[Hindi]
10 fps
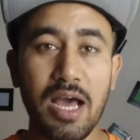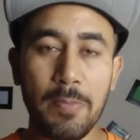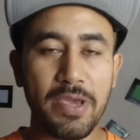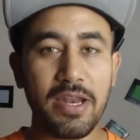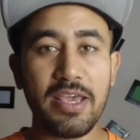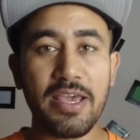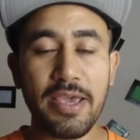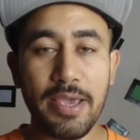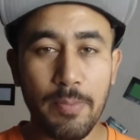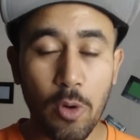आपके लिए
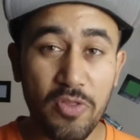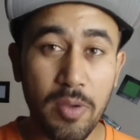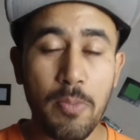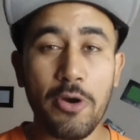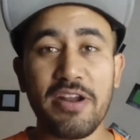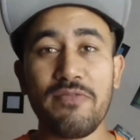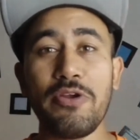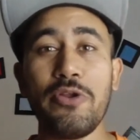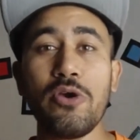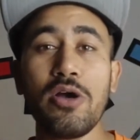ये बहुत ही इंपॉर्टेंट
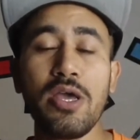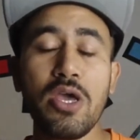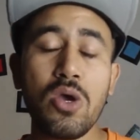वीडियो है